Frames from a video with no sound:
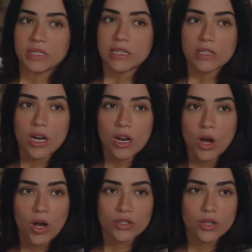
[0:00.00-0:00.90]
يا بنتي هطلع
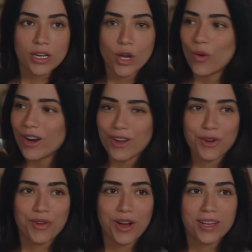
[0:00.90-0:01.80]
لها اعذار ليه هو انا
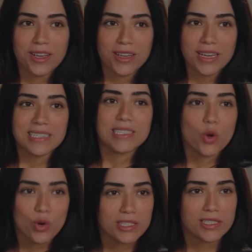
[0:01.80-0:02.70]
اعرفها انت
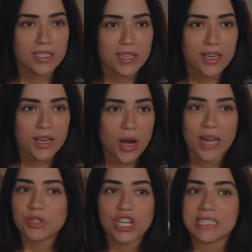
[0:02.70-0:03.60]
اختي
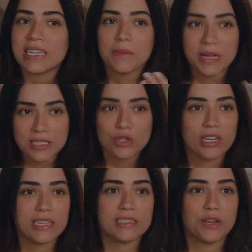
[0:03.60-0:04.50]
انا مش عايزاكي يبقى دي
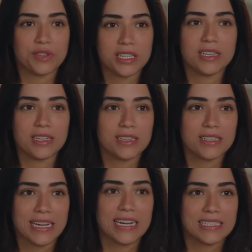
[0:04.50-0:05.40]
طريقه تفكيرك
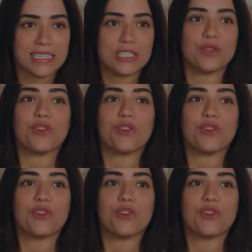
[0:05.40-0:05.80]
يعني عايزاكي